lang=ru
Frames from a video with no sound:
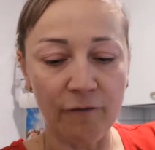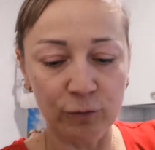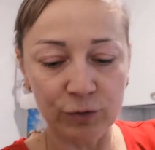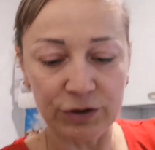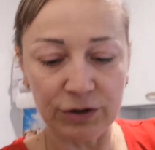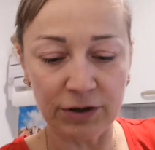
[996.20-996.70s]

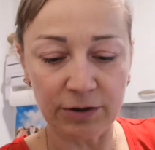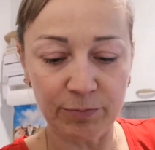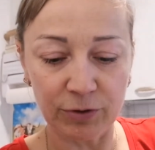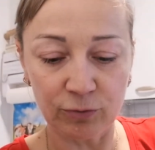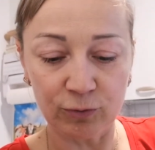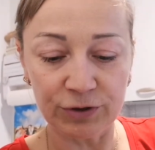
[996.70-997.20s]
Вкусненький
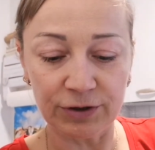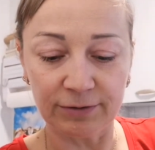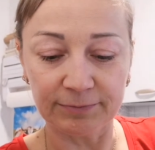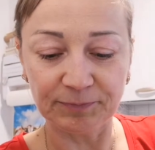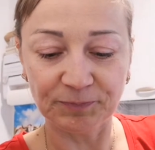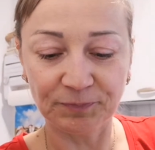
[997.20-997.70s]
перекусик,
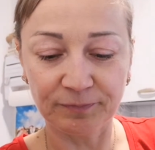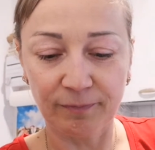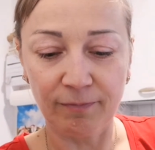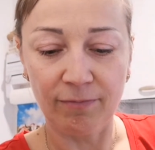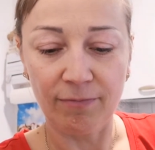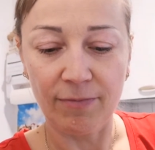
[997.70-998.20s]

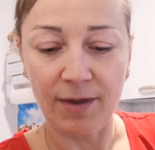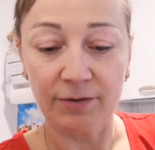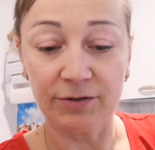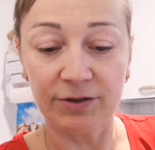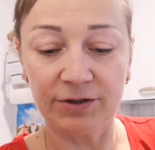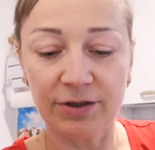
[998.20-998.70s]

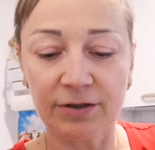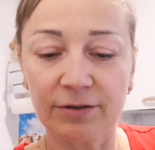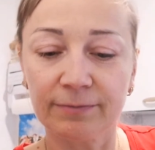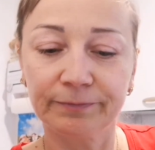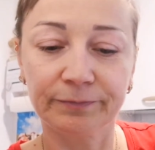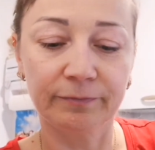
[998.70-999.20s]
десерт,
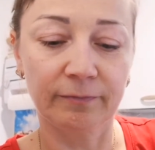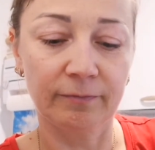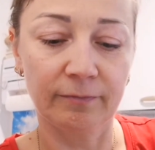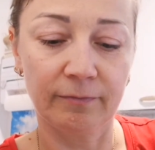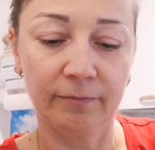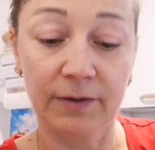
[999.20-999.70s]

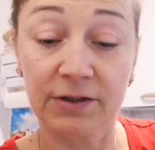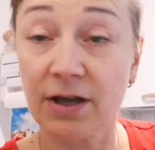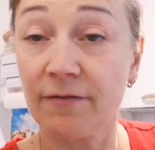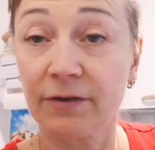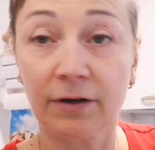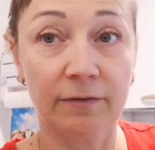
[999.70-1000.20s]

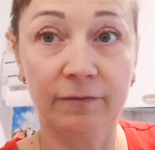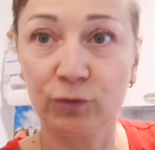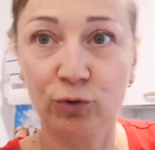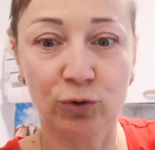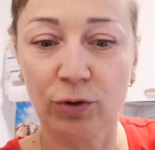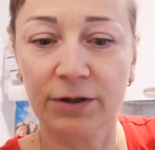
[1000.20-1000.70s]
завтрак,
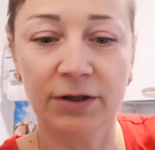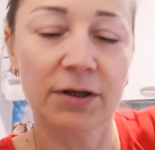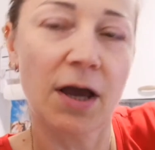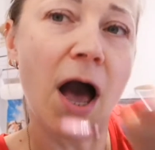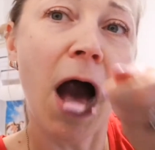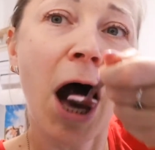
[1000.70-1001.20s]
все, что
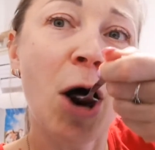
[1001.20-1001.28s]
хотите.